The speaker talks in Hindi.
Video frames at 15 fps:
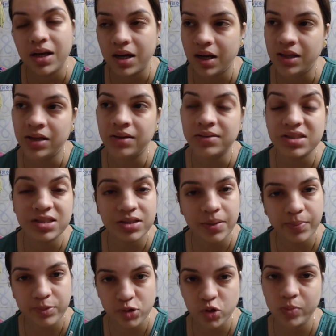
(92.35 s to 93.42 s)
खाना
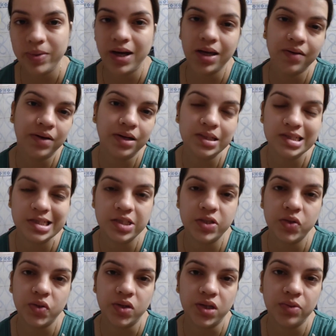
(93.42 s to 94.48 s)
सब जो बाई वाली चीज़ें
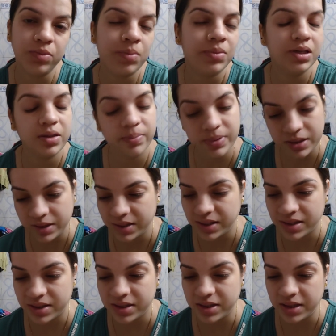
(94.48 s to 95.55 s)
होती है मम्मी की बंद
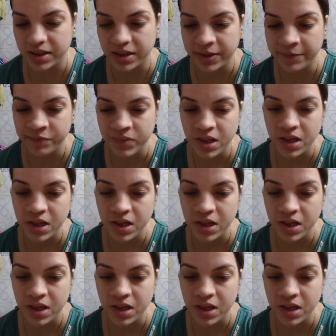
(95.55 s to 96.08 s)
कर दी गई है